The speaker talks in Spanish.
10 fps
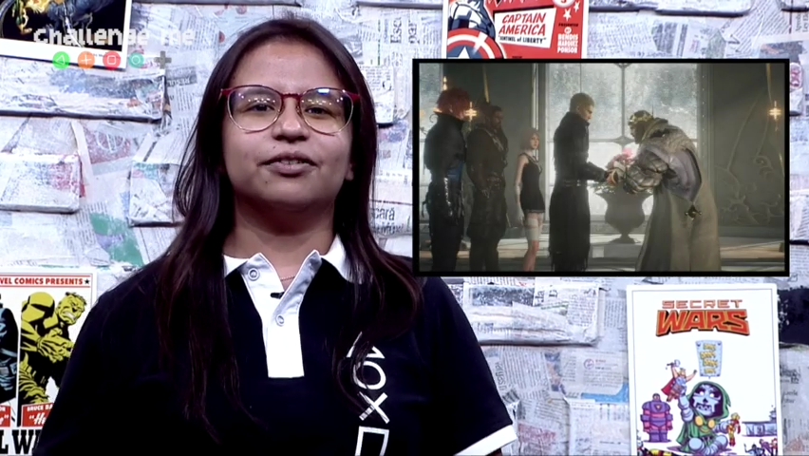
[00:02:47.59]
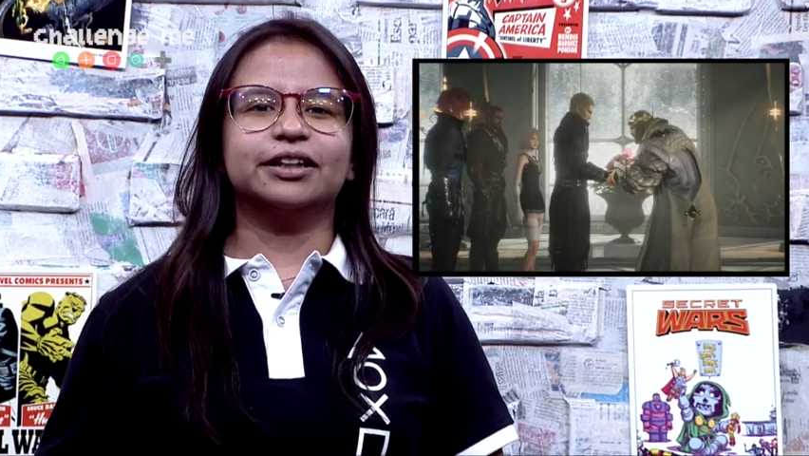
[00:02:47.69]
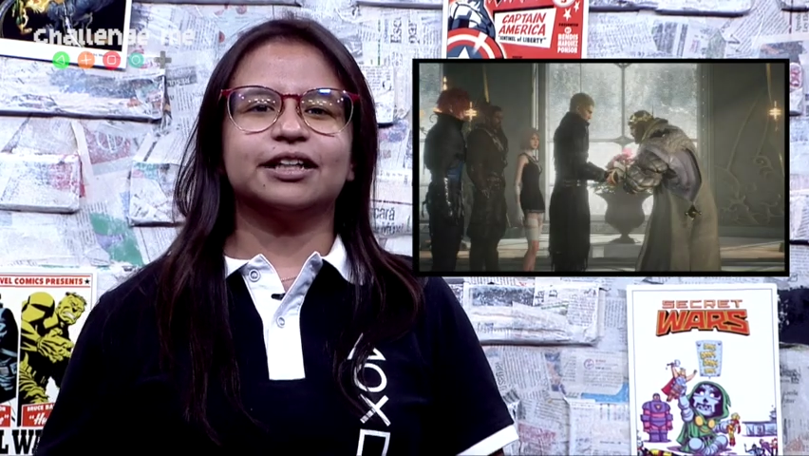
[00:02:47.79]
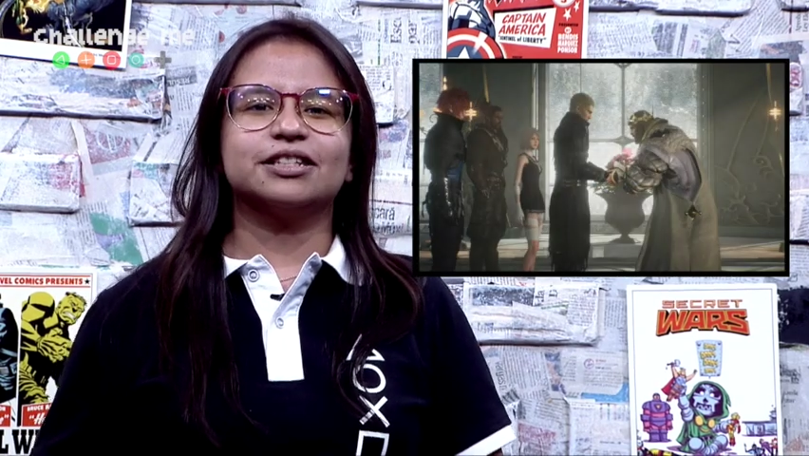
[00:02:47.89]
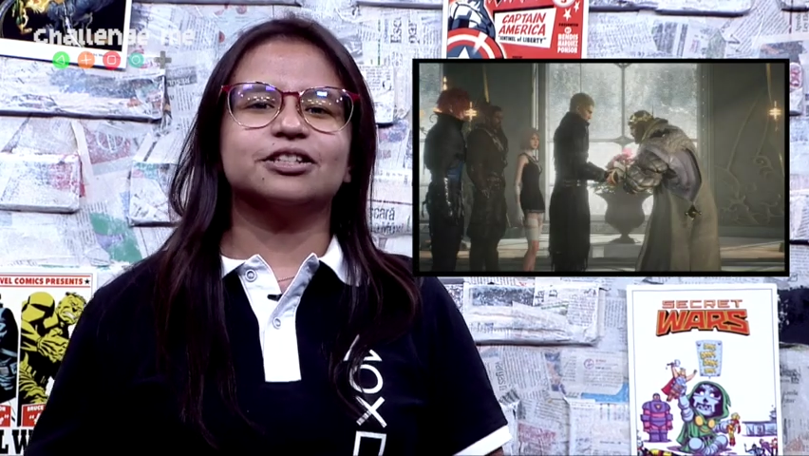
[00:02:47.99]

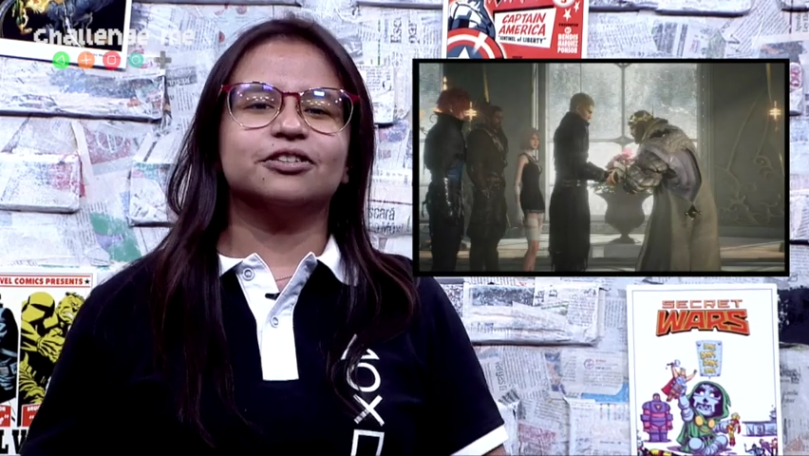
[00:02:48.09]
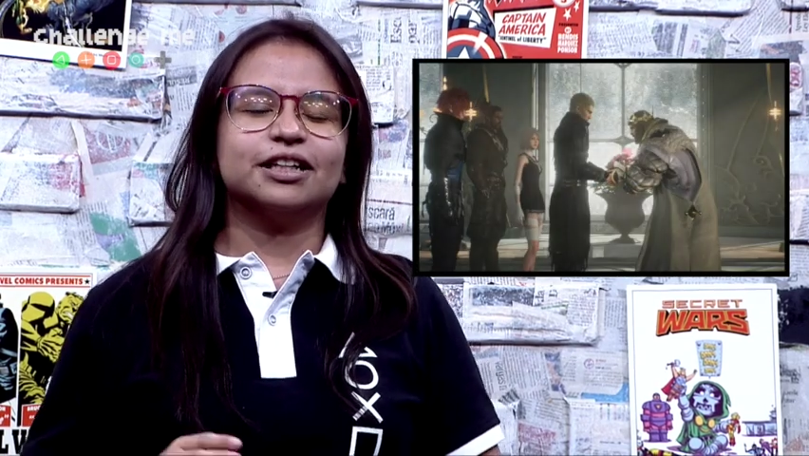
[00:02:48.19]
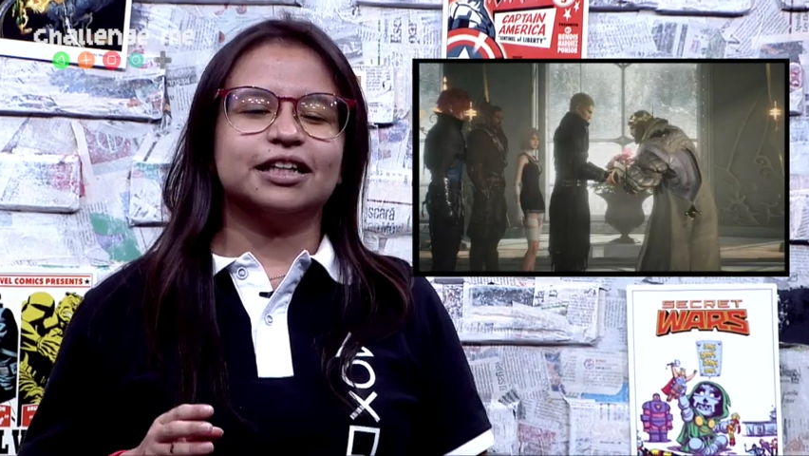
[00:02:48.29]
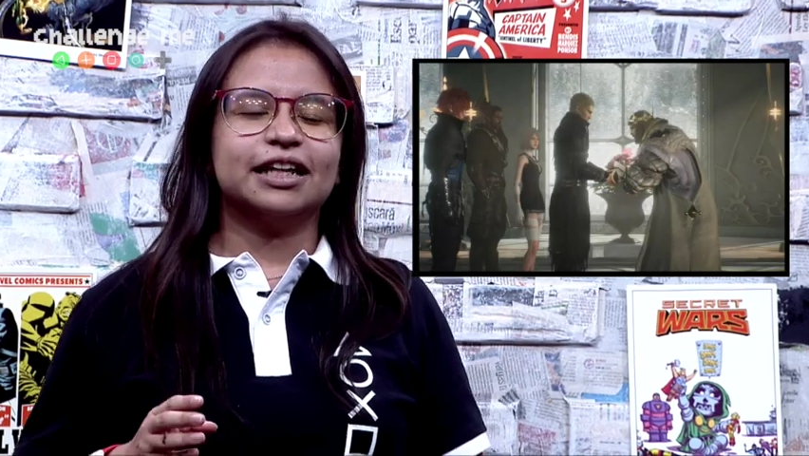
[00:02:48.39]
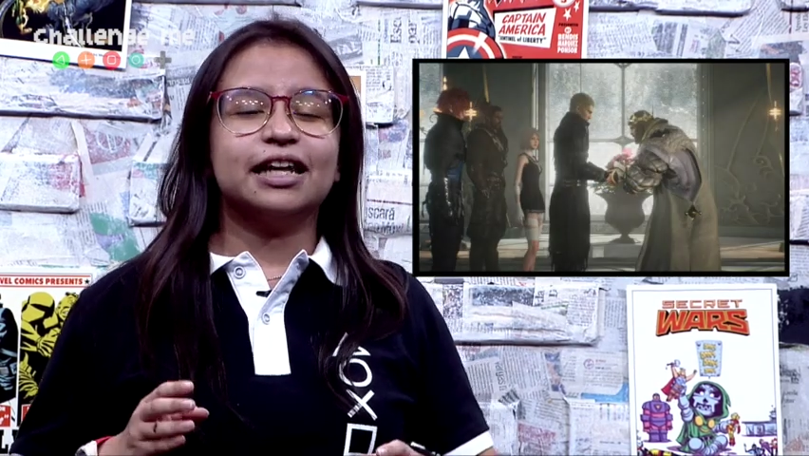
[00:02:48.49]
Fantasy
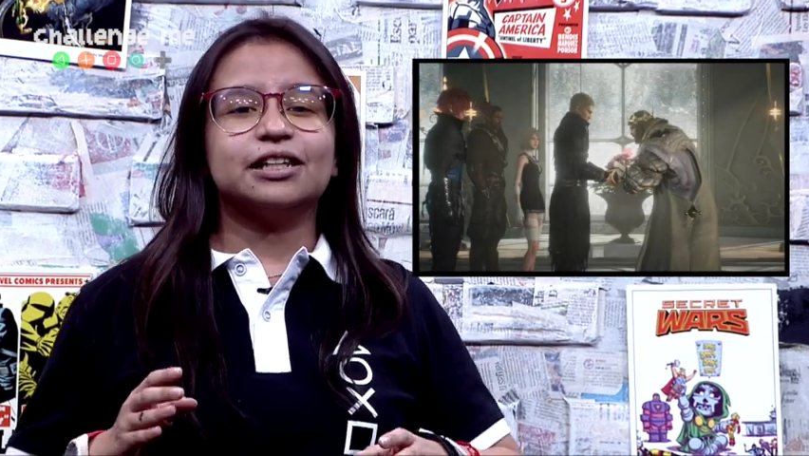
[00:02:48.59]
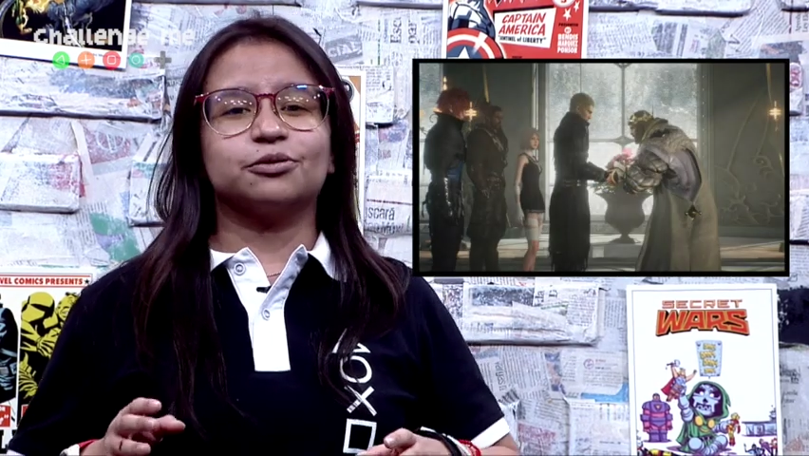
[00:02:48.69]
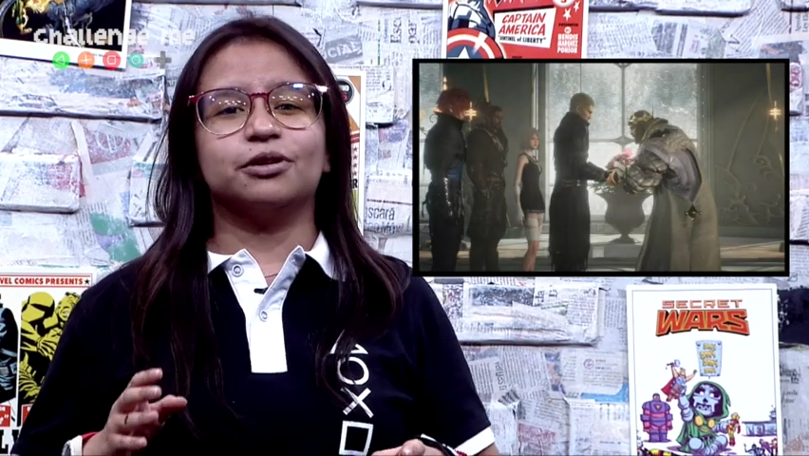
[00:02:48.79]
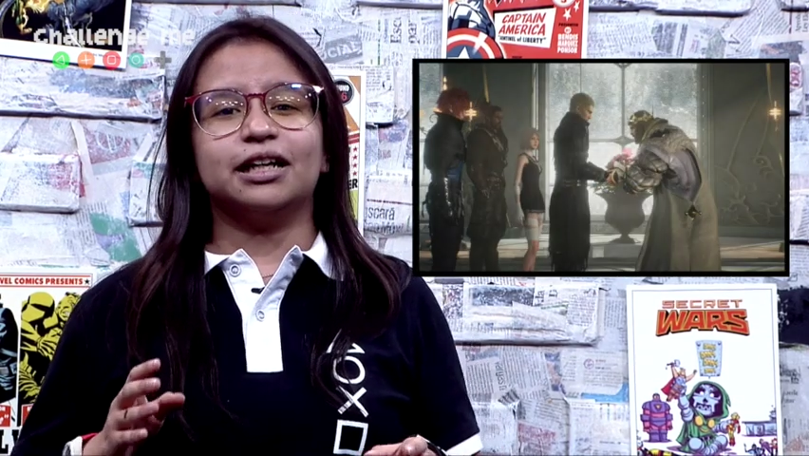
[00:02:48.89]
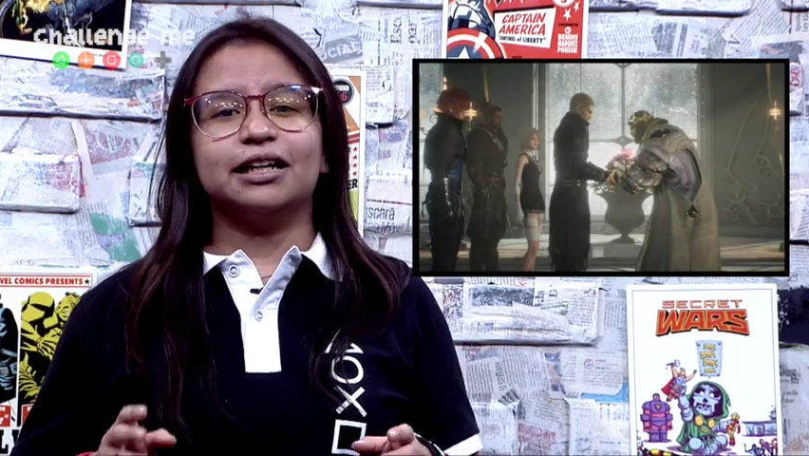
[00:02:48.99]
original de Square